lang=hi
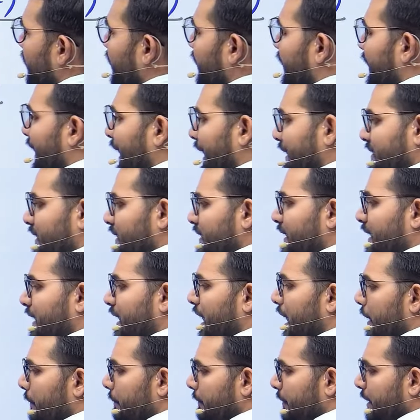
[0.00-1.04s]
लेक्चर देखा
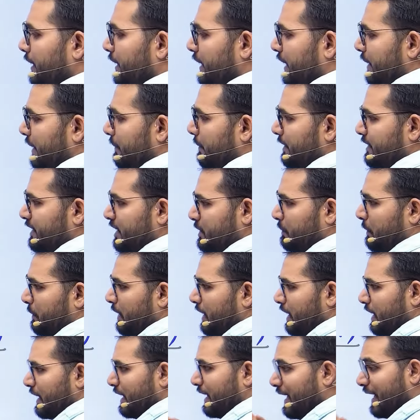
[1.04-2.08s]
आपने डेली बेसिस पे
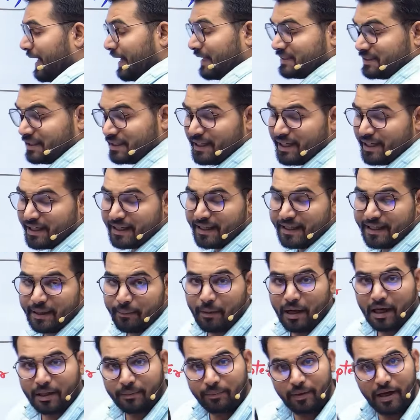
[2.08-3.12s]
लेक्चर देखने के
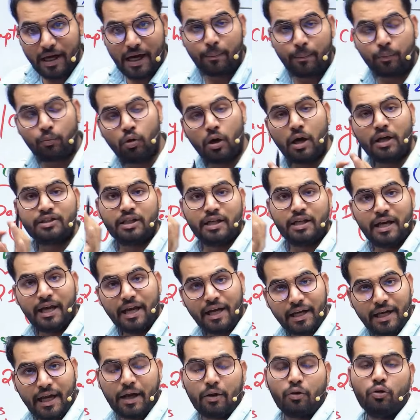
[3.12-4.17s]
बाद में आपको आ जाना है
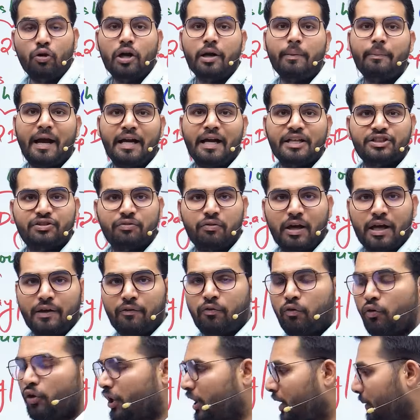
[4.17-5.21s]
रेगुलर बैच वाले
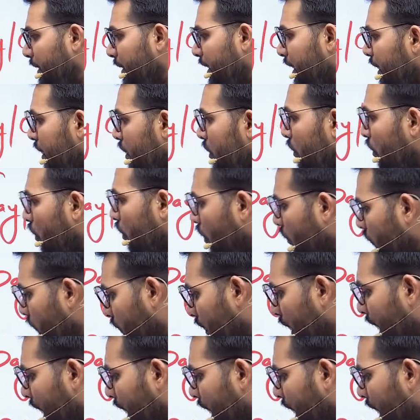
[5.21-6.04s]
फोल्डर में और वहां